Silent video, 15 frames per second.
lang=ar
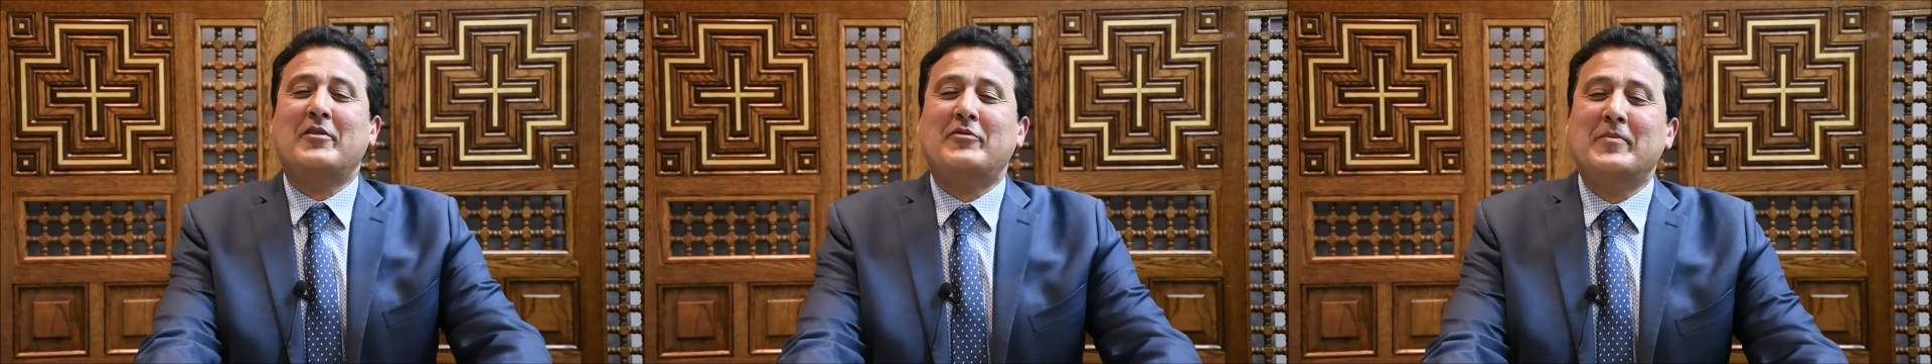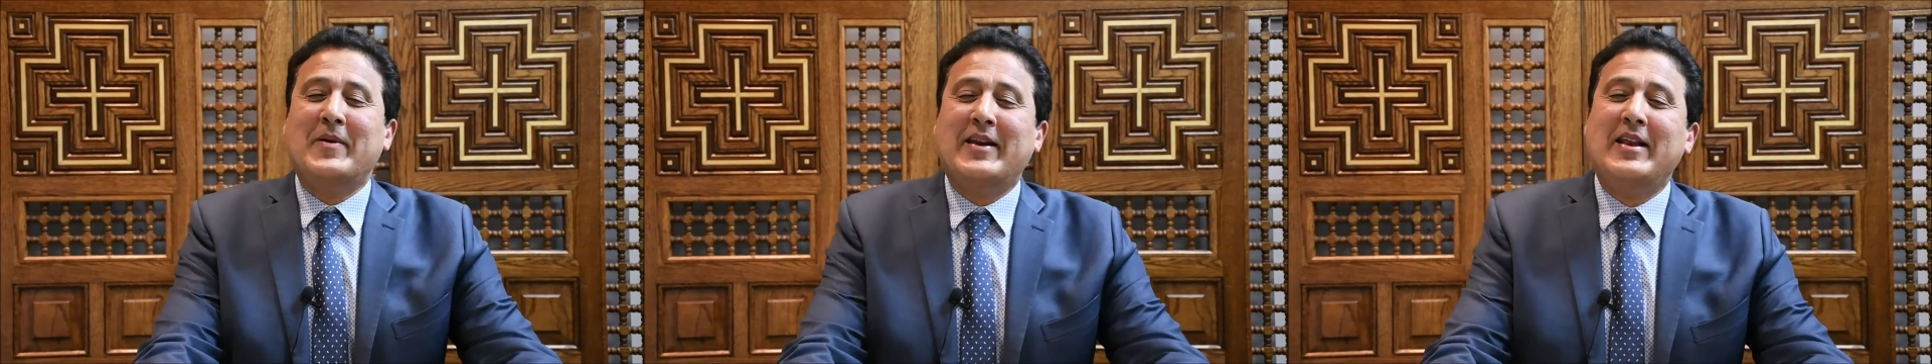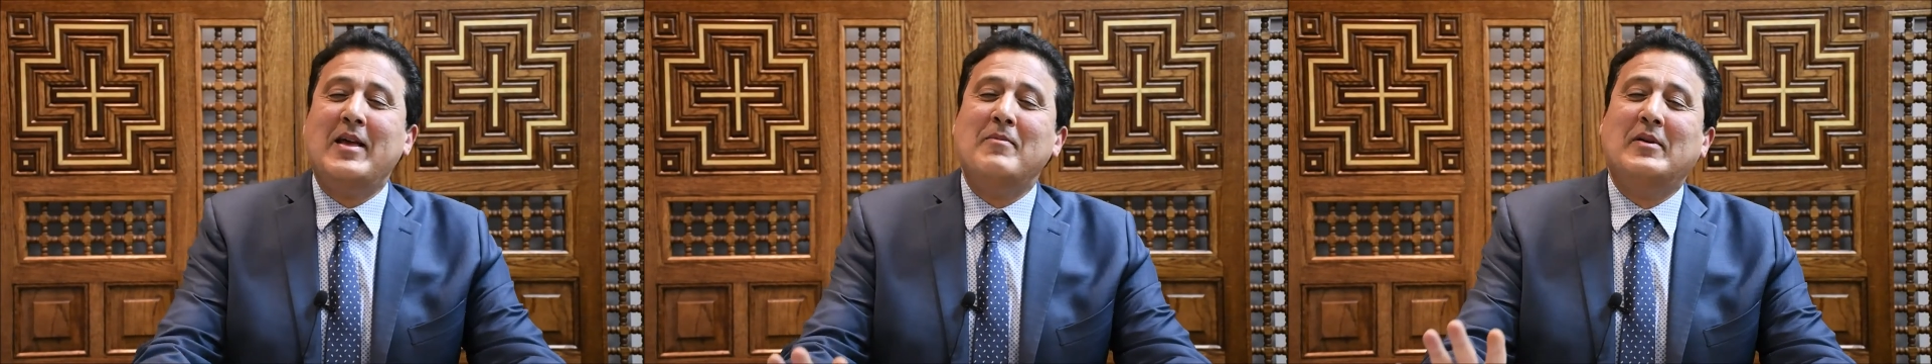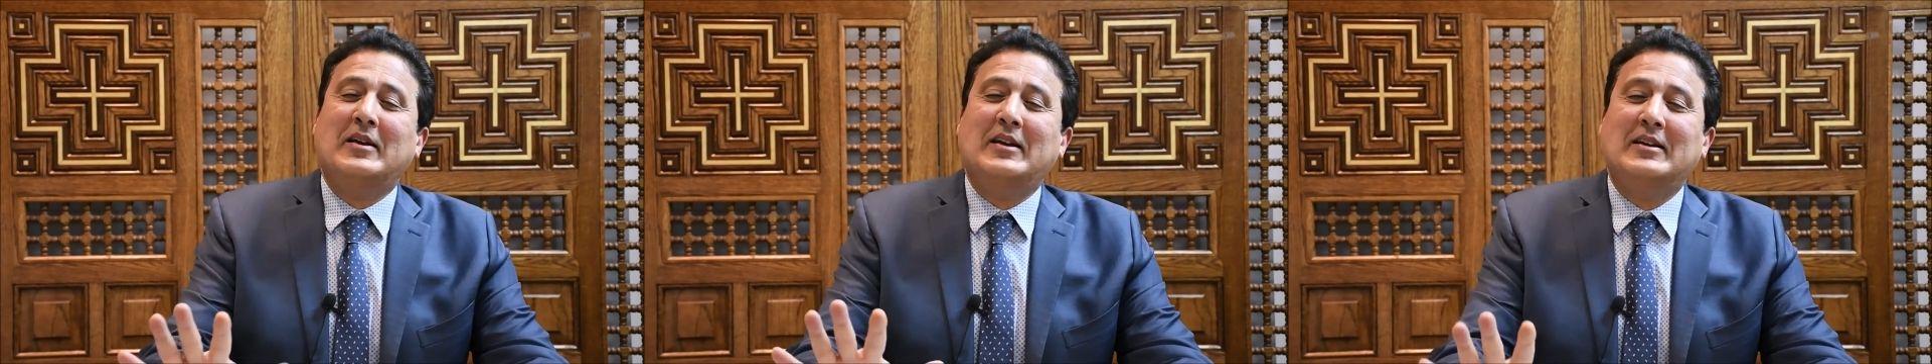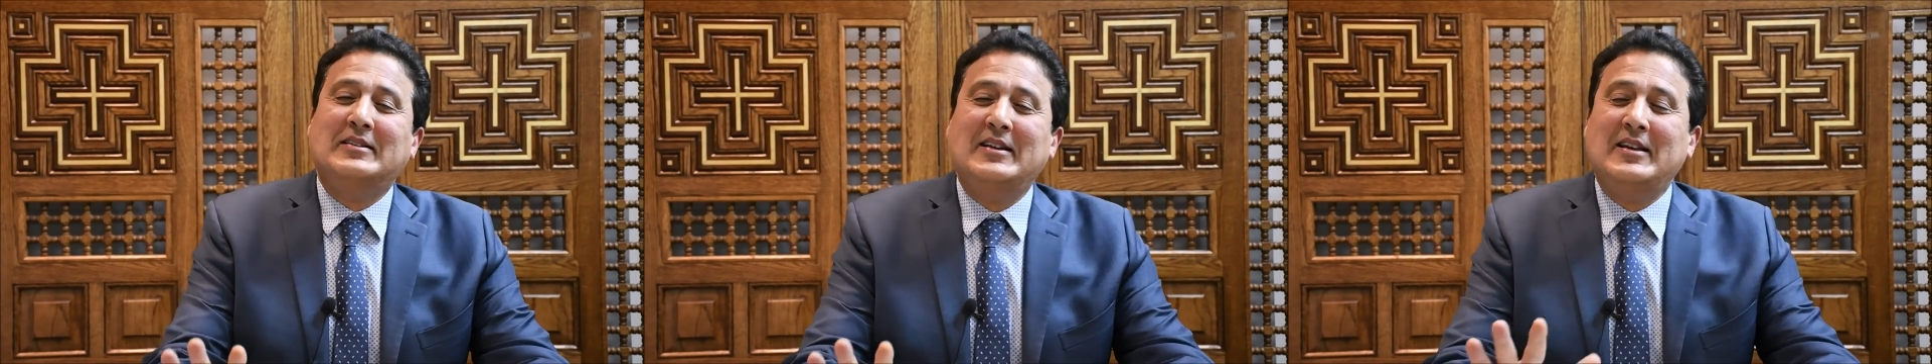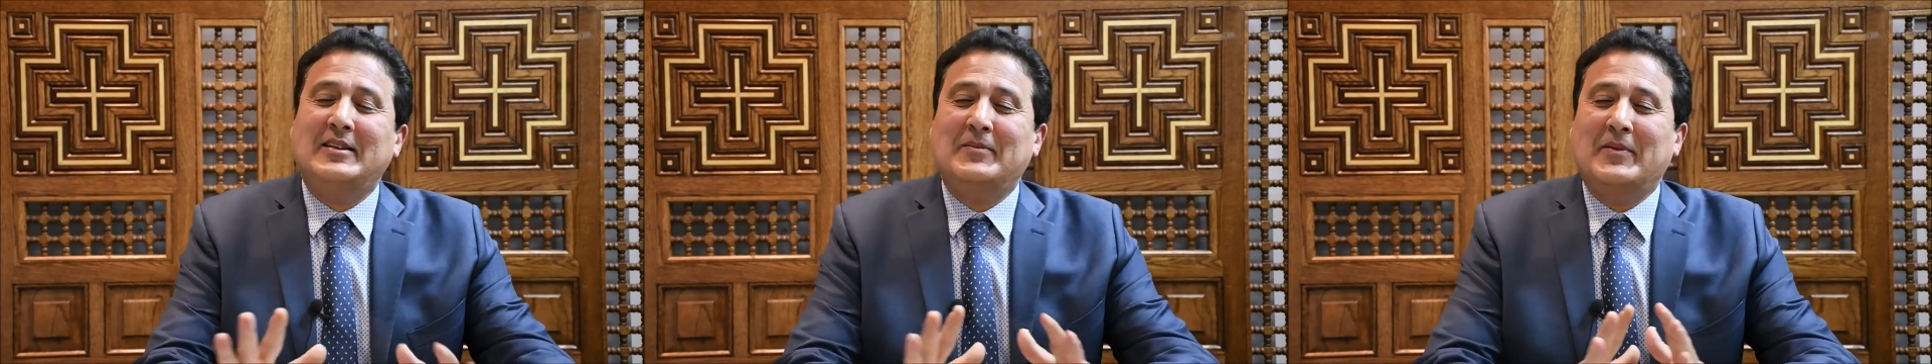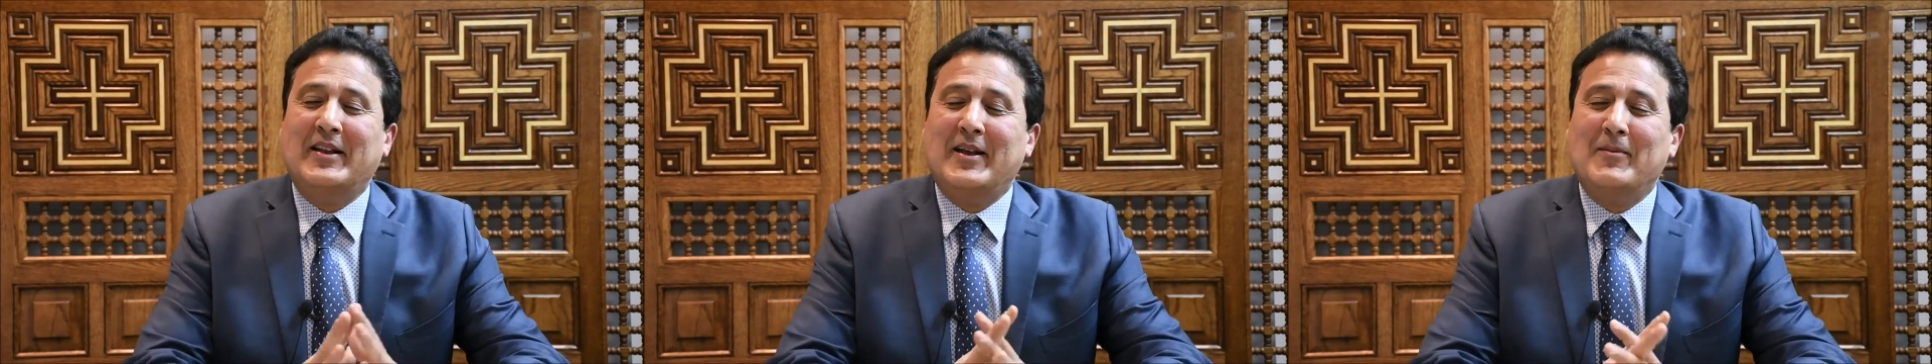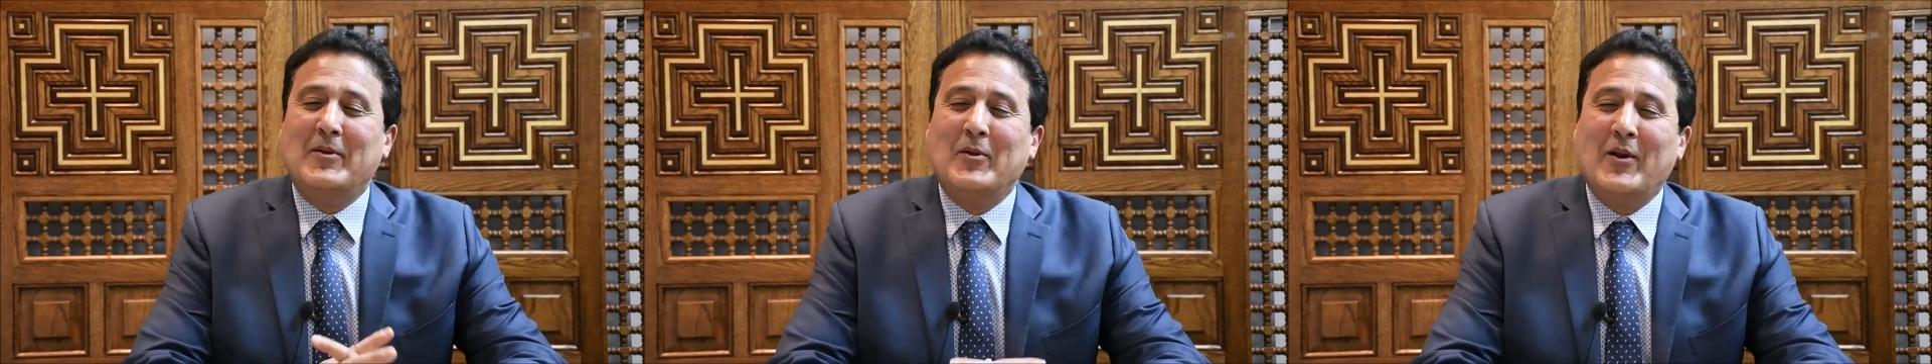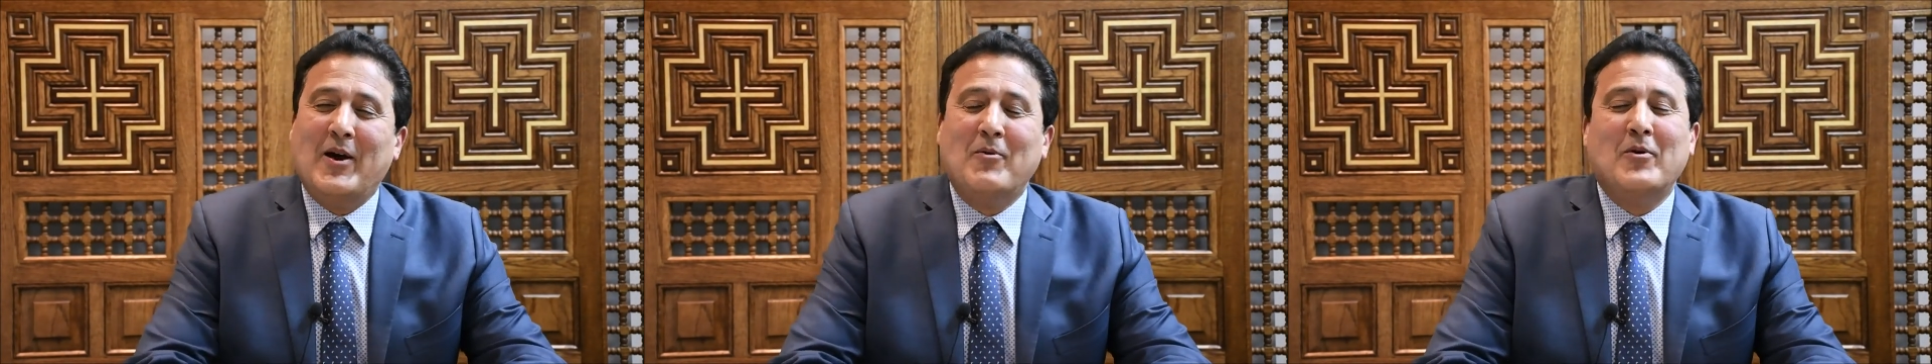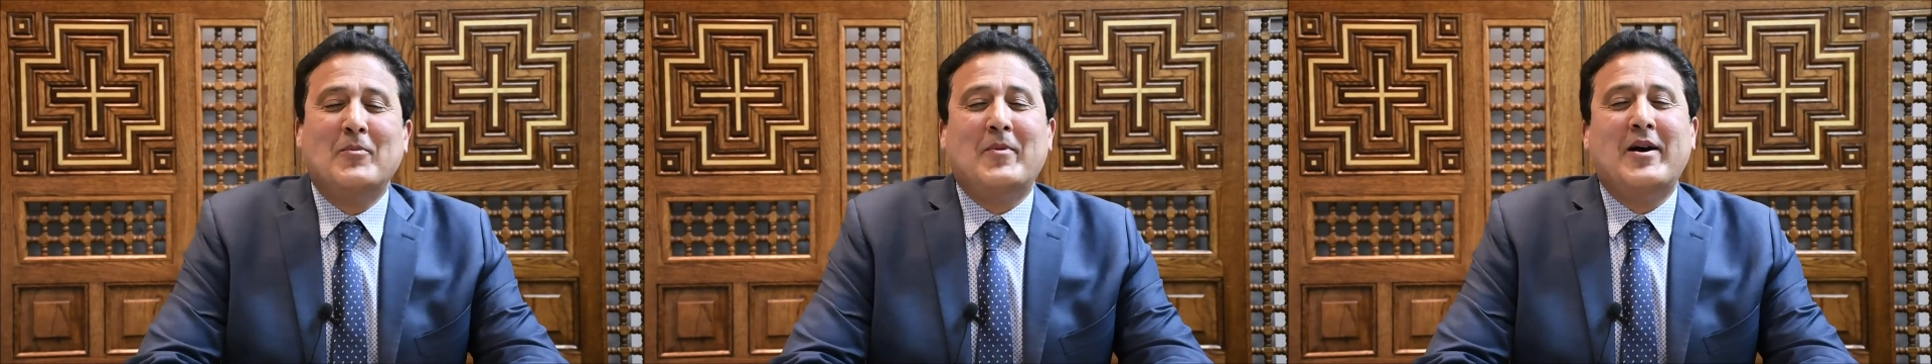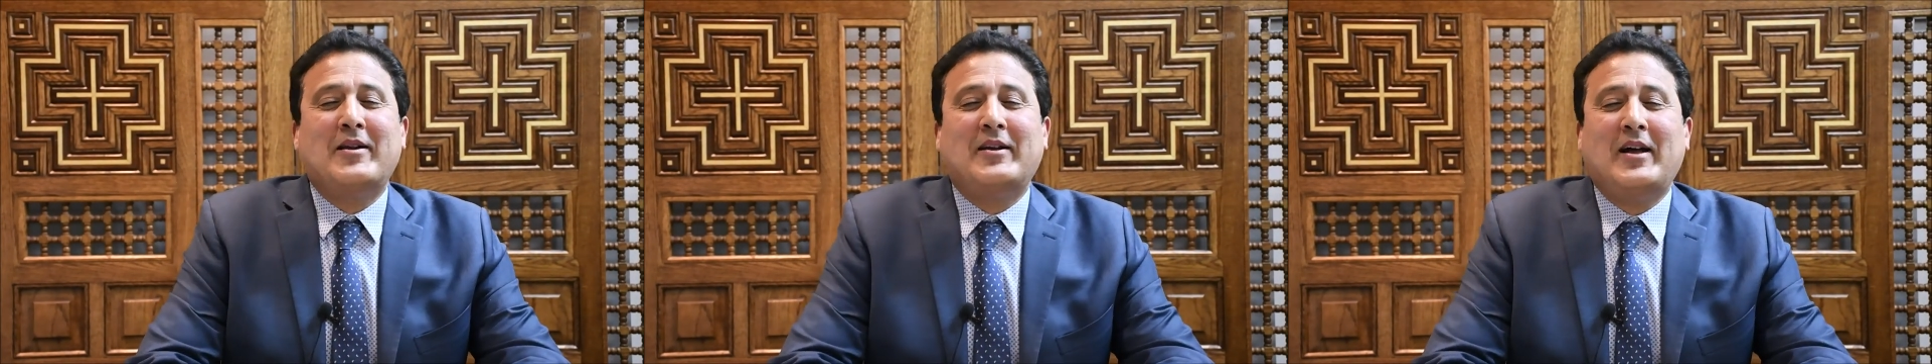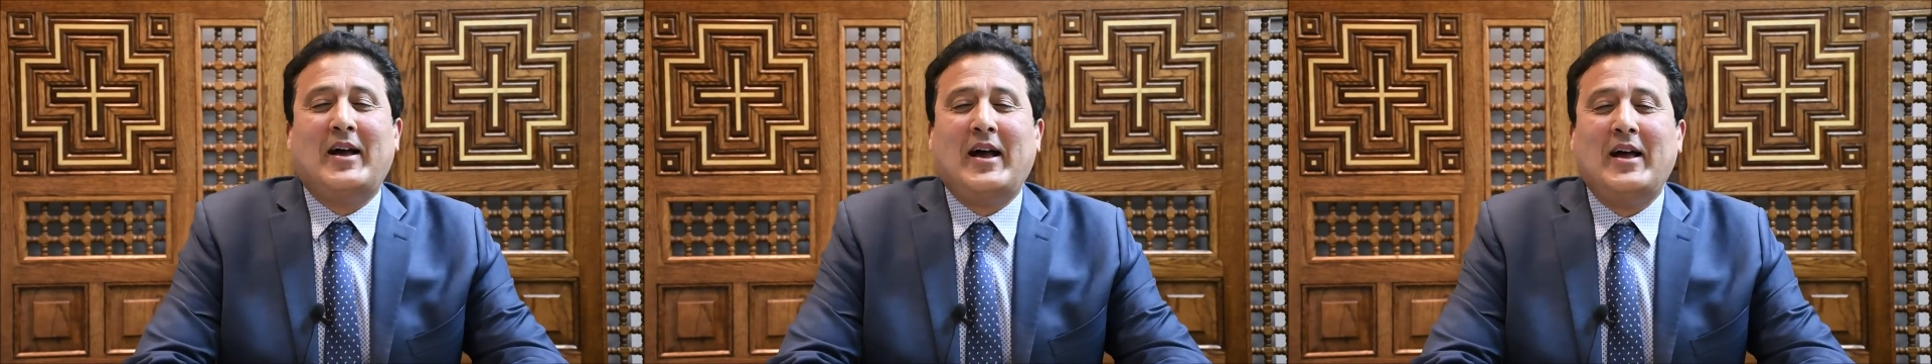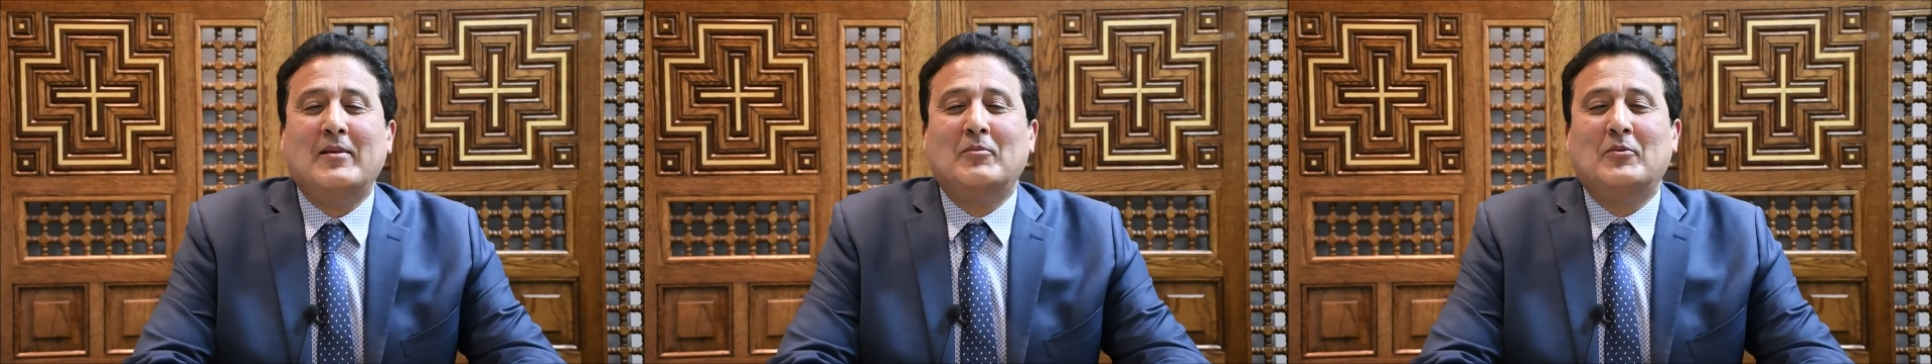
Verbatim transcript: في برنامج جديد بنعمله لأول مرة عن